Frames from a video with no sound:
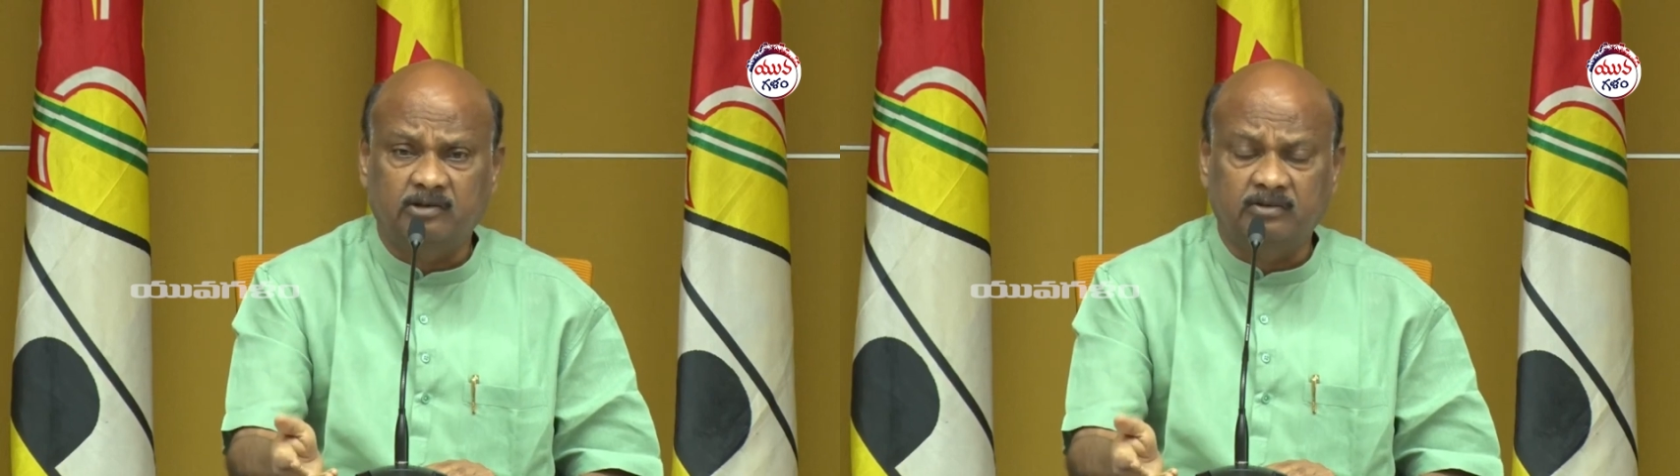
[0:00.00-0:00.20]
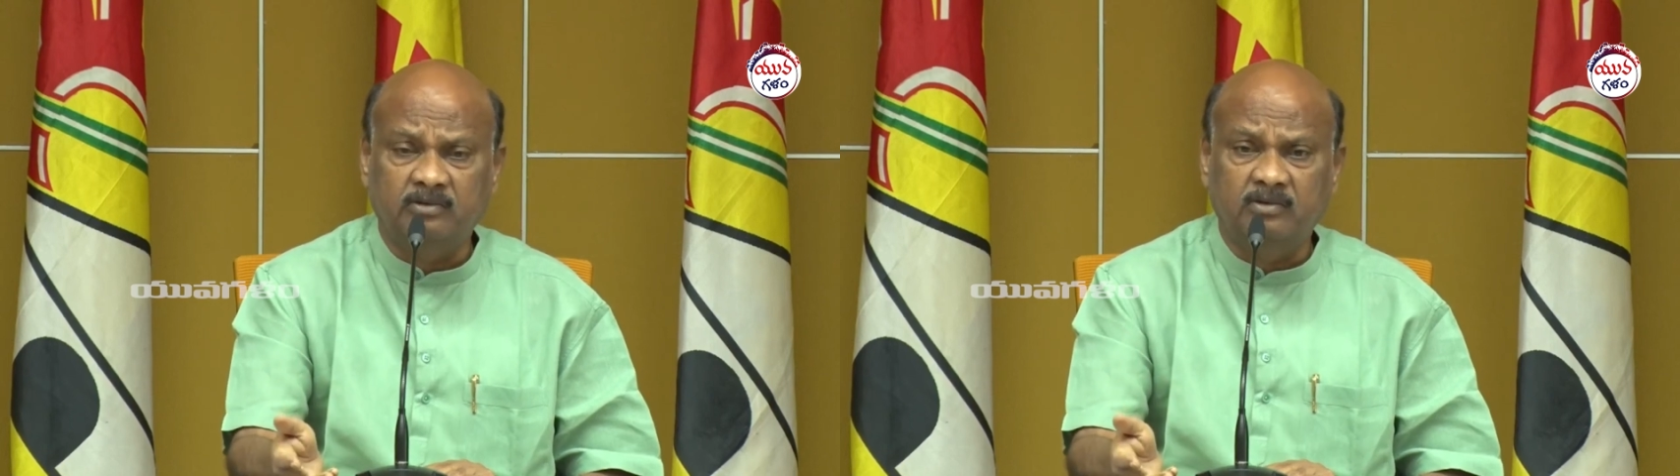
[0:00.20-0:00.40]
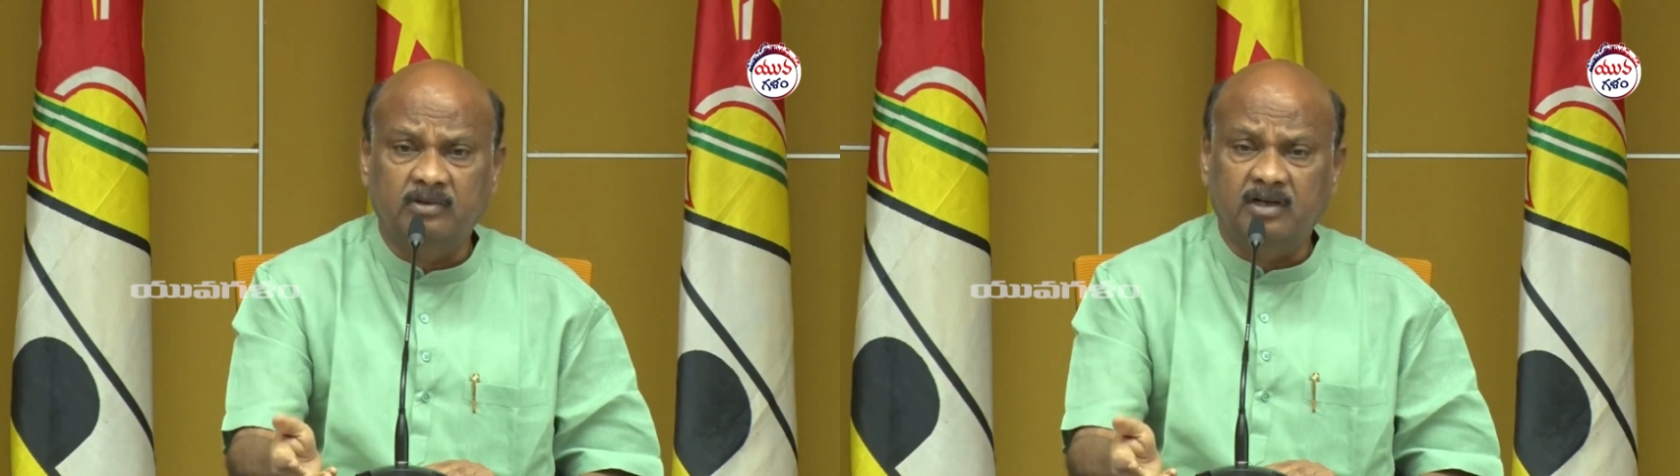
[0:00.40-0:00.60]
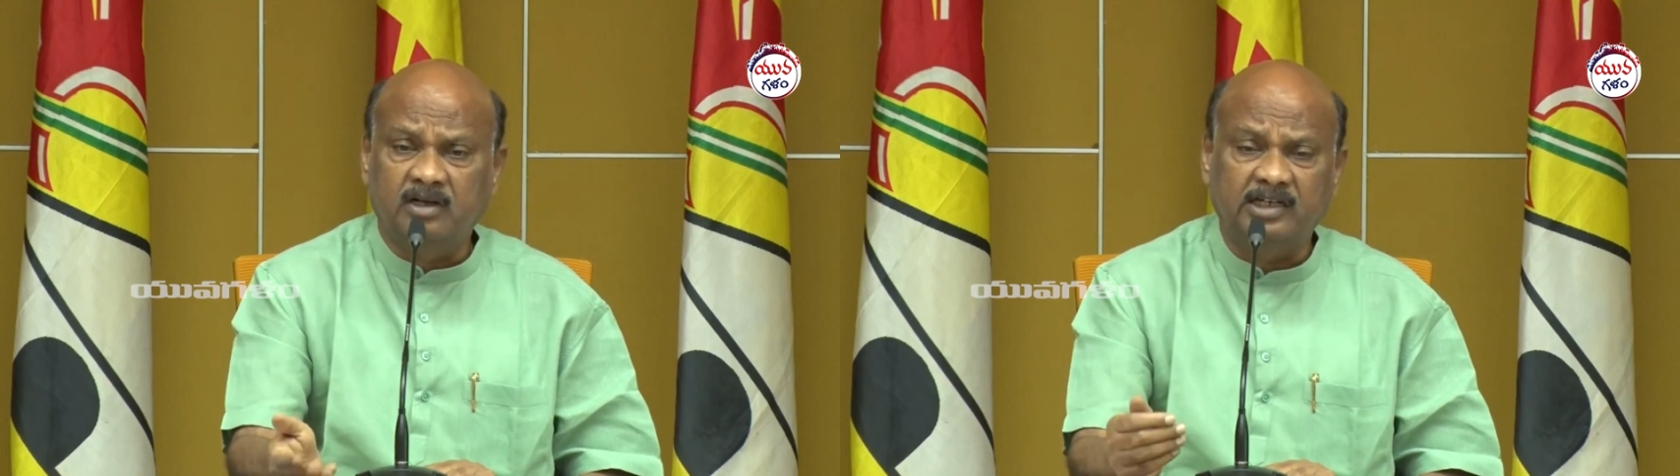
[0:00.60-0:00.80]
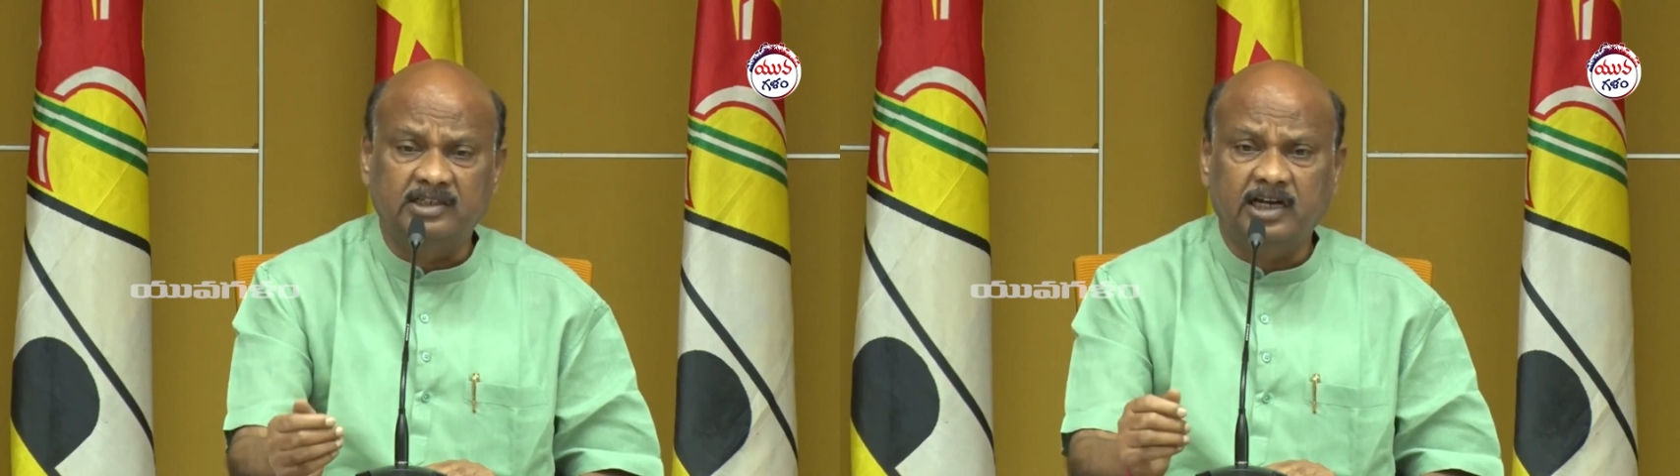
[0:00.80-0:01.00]
నేను
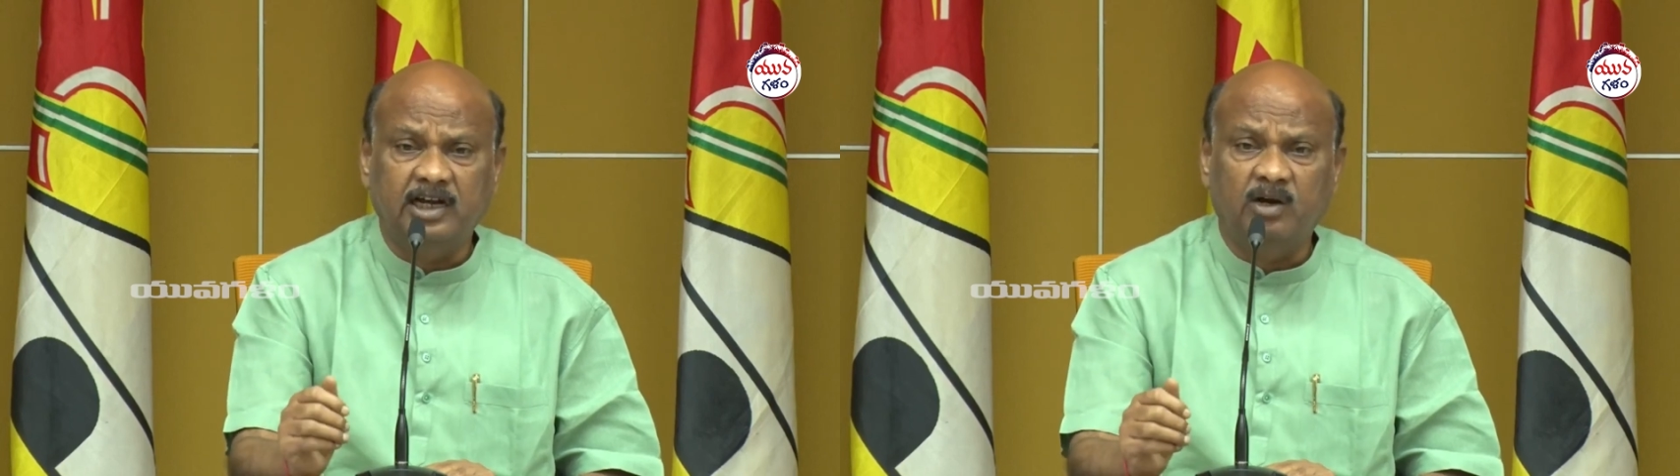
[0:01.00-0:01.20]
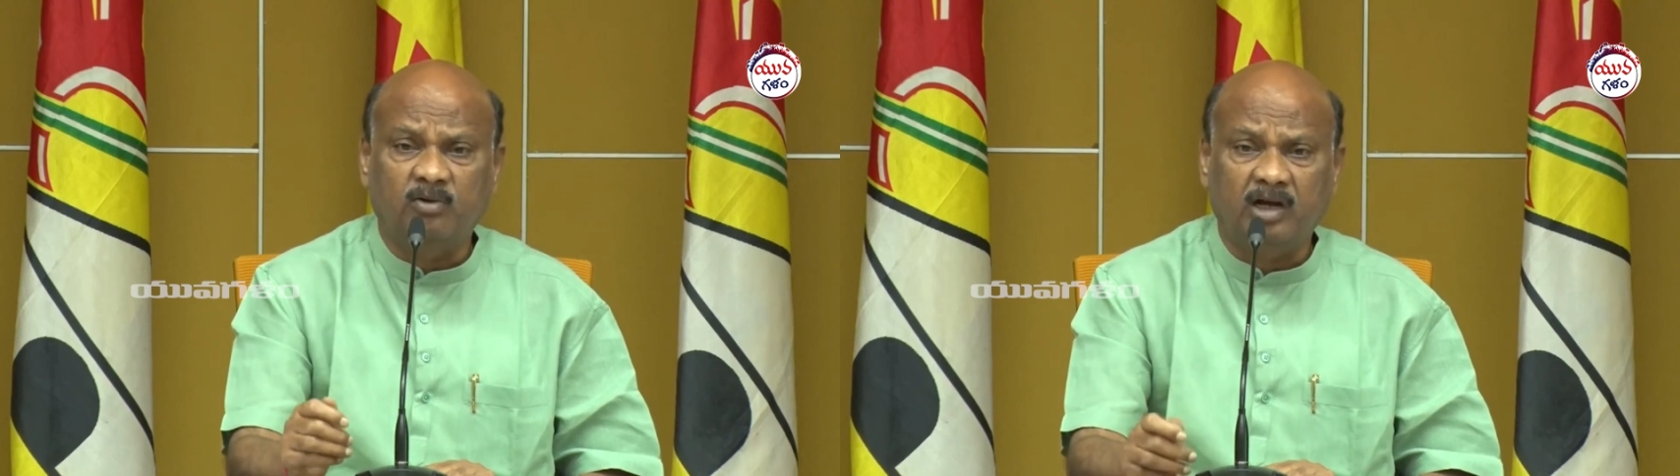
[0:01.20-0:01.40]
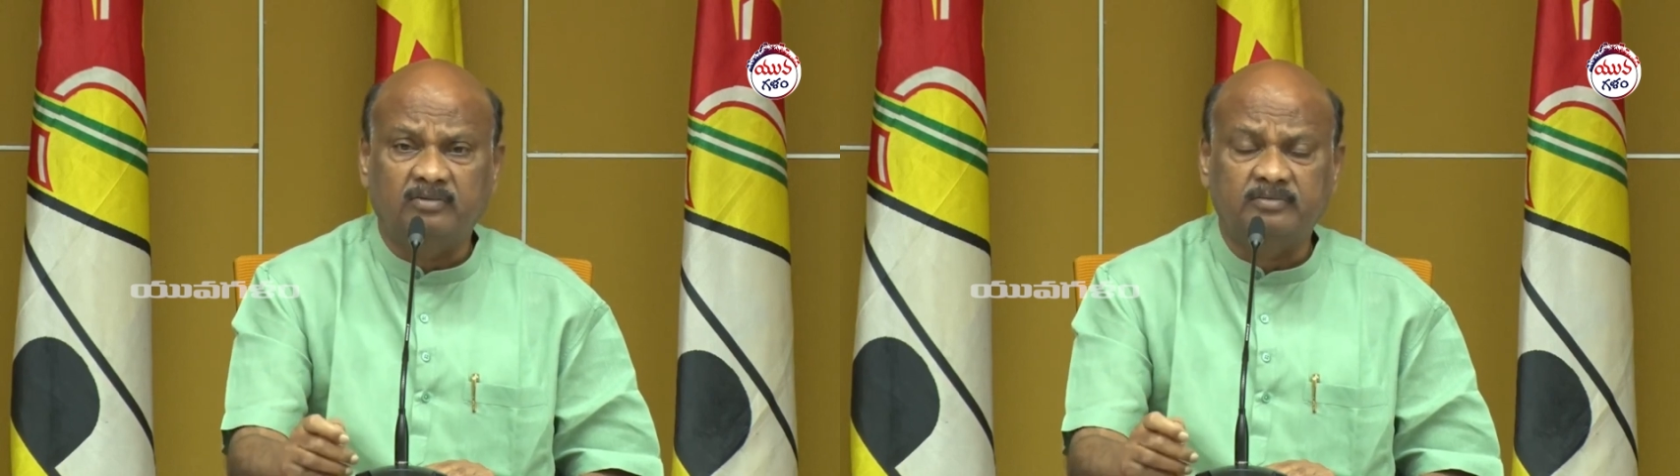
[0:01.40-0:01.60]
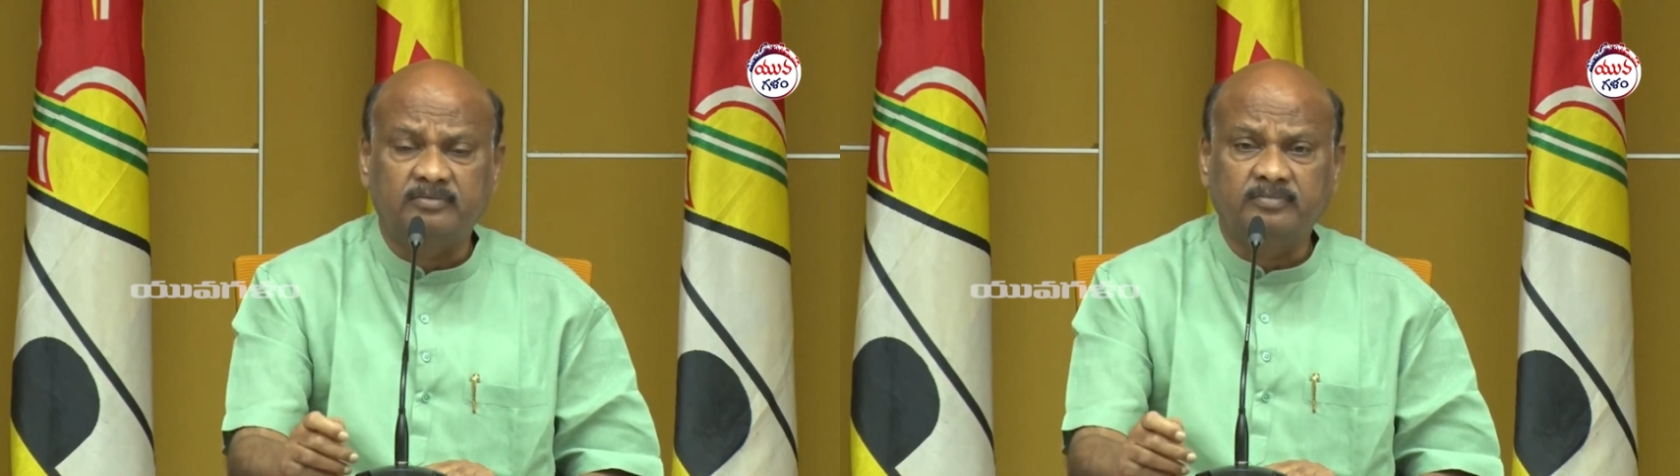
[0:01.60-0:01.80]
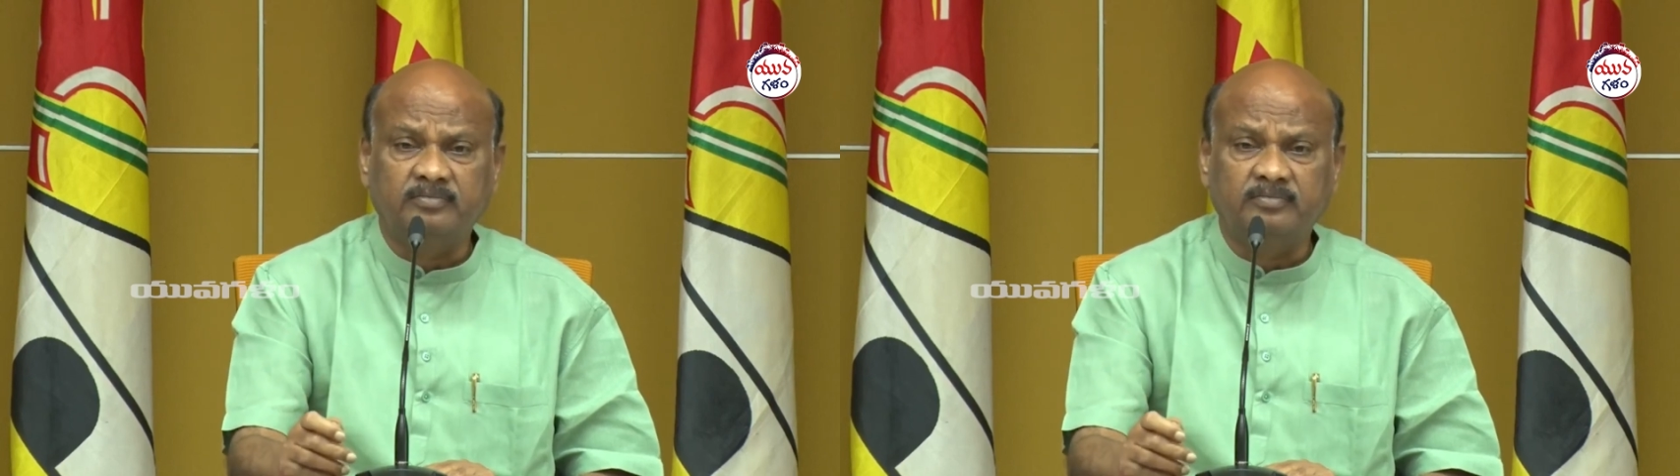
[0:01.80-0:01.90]
రాజకీయాల్లో ఉన్నాం